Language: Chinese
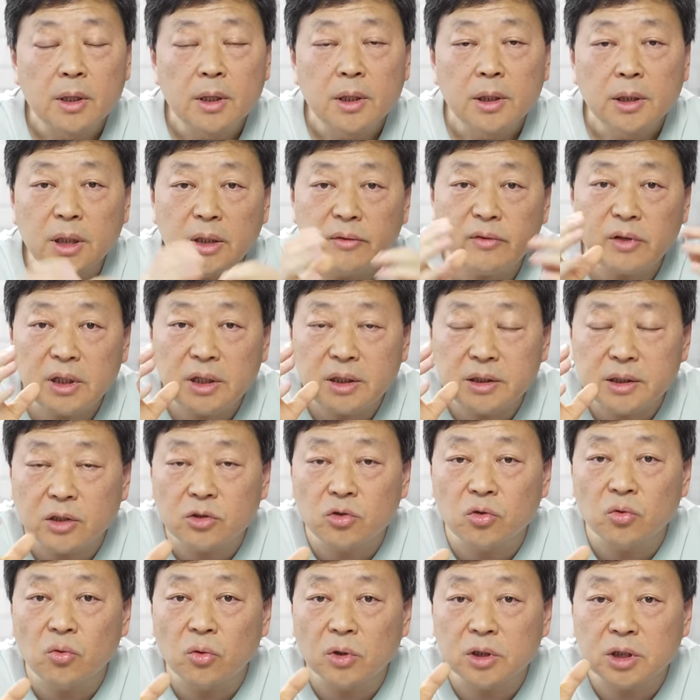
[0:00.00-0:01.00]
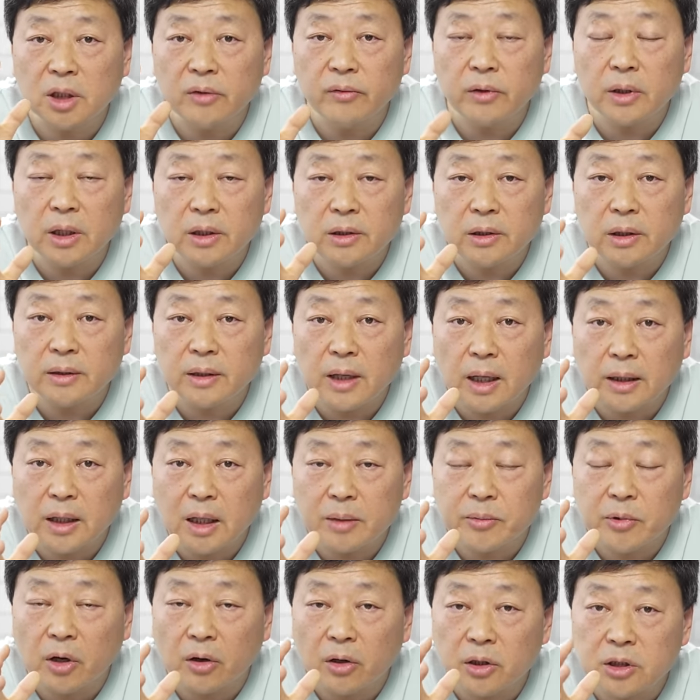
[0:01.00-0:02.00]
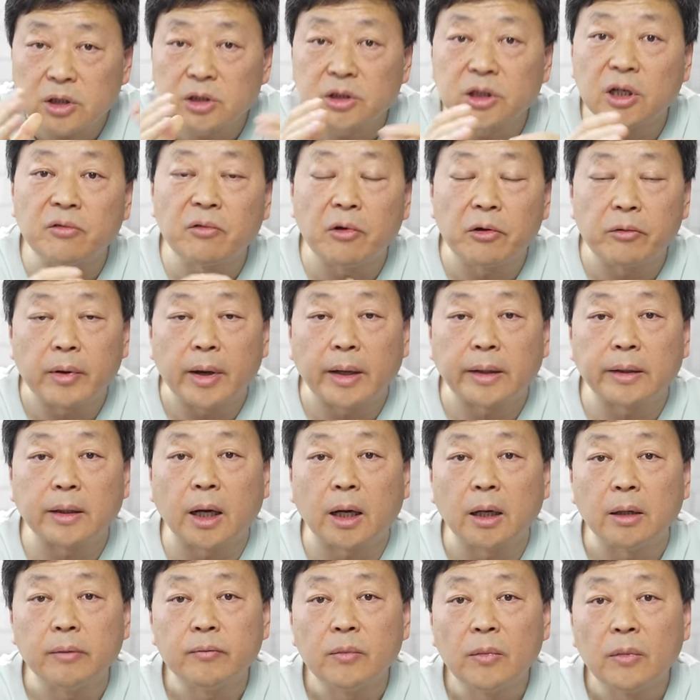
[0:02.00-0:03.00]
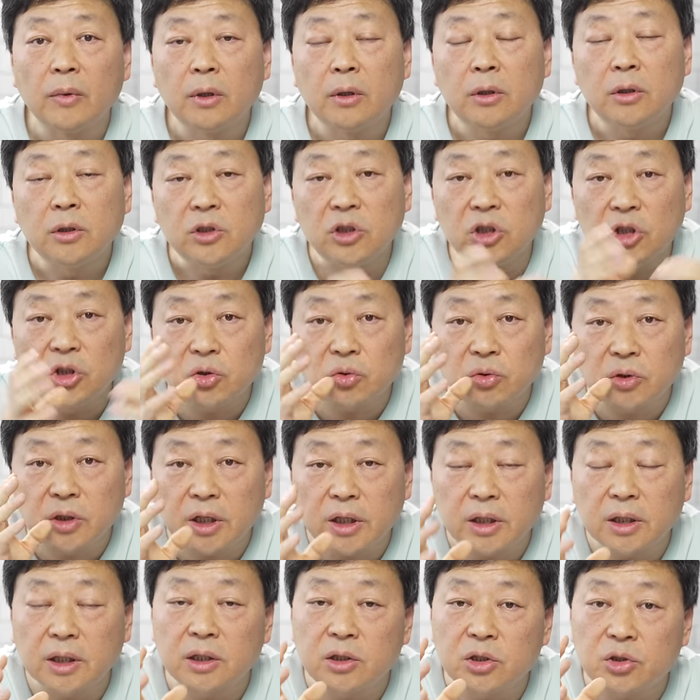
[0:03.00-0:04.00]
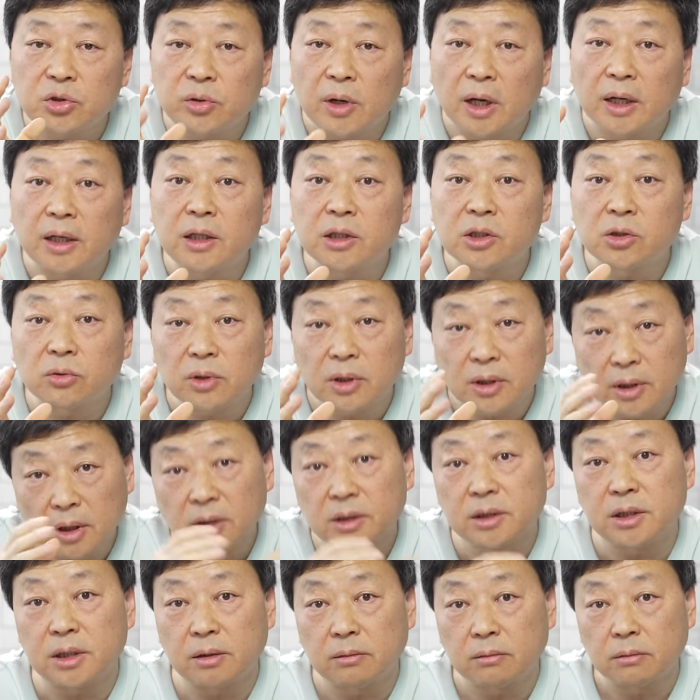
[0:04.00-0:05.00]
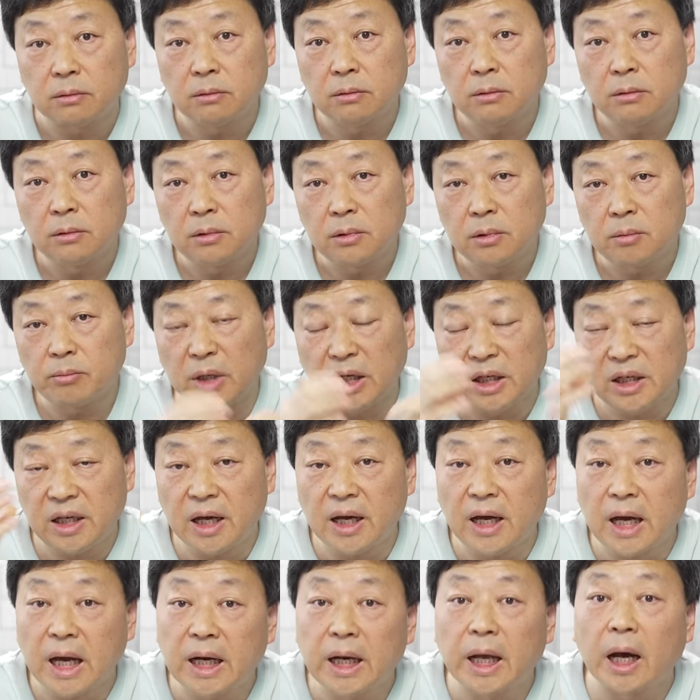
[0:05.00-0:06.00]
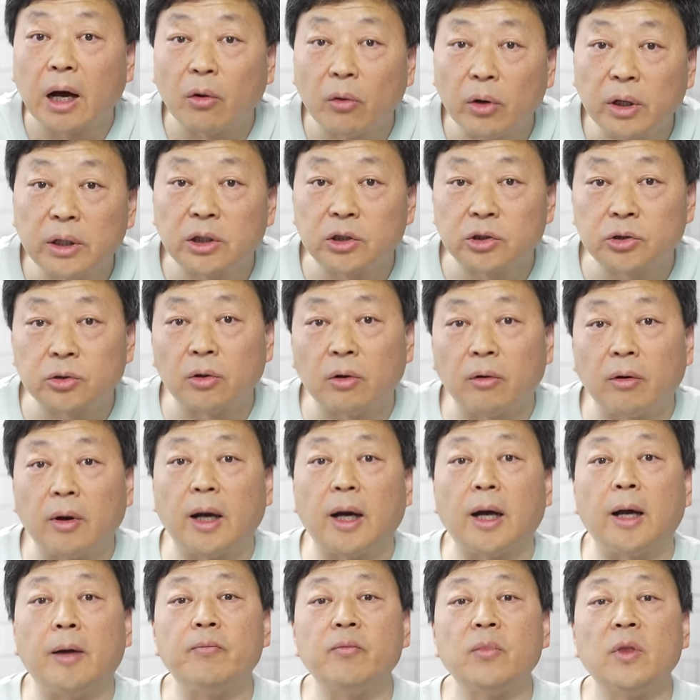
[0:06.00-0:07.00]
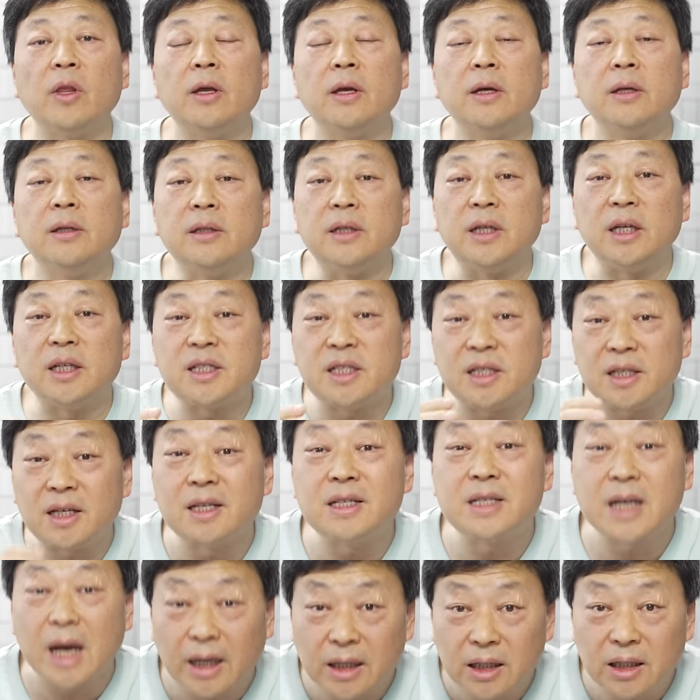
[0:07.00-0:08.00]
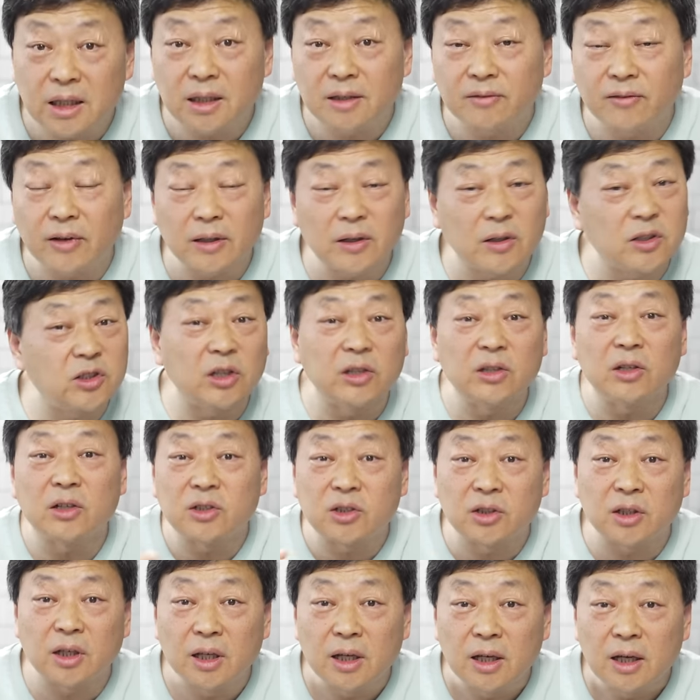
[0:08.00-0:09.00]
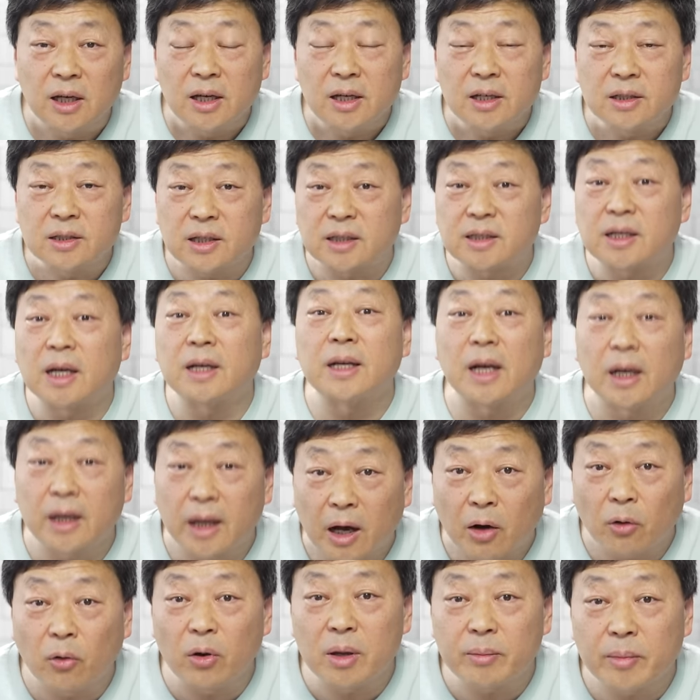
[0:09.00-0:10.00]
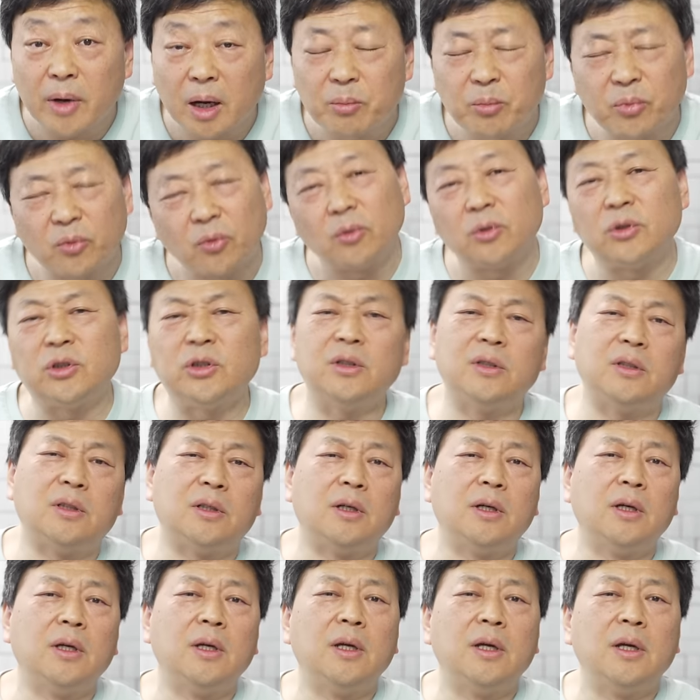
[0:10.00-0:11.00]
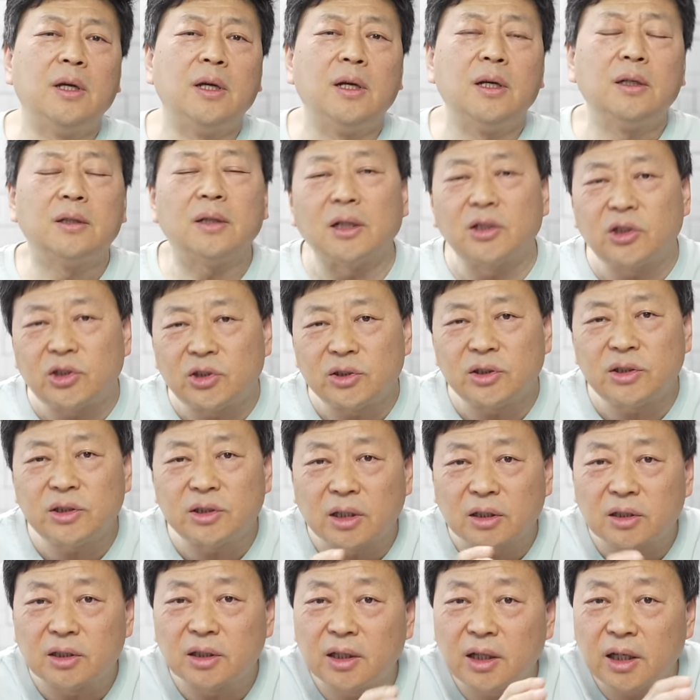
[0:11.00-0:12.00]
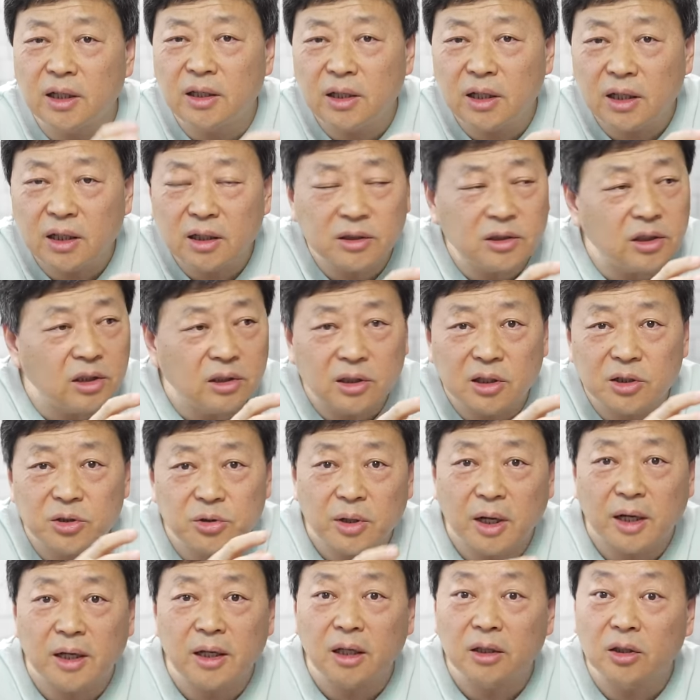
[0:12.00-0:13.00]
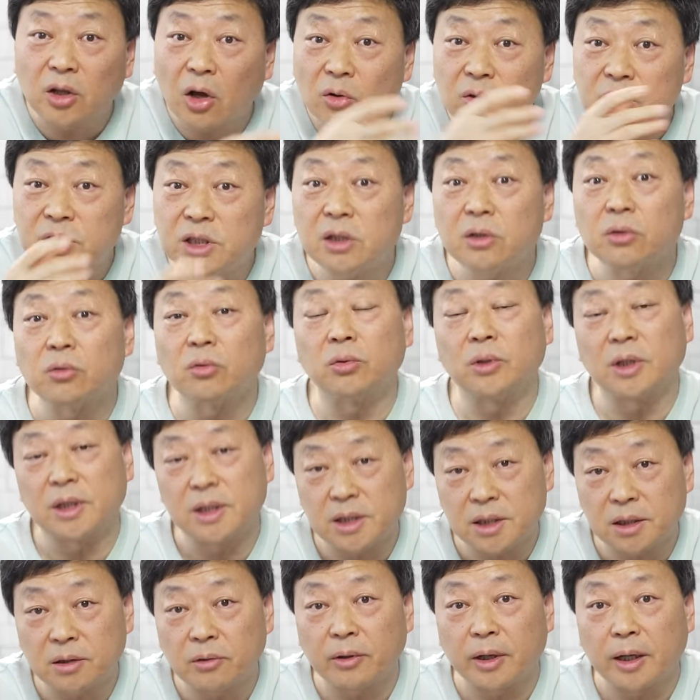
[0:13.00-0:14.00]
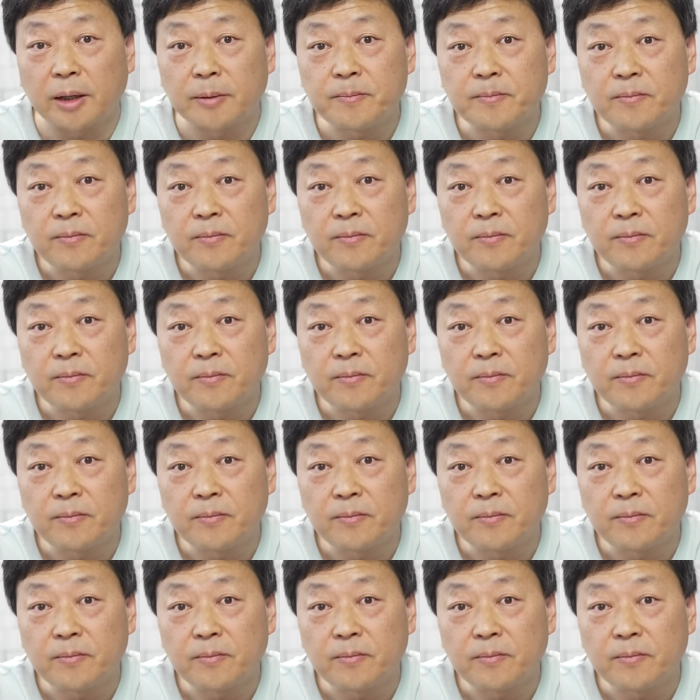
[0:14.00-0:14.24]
因为你在中国成为了人大代表和政协委员呐，你就可以跟权力走得更近。每年开两会的时候啊，那些企业家，你以为他真的是在参加两会吗？不是。它实际上是跟那个政治权力套近乎的机会。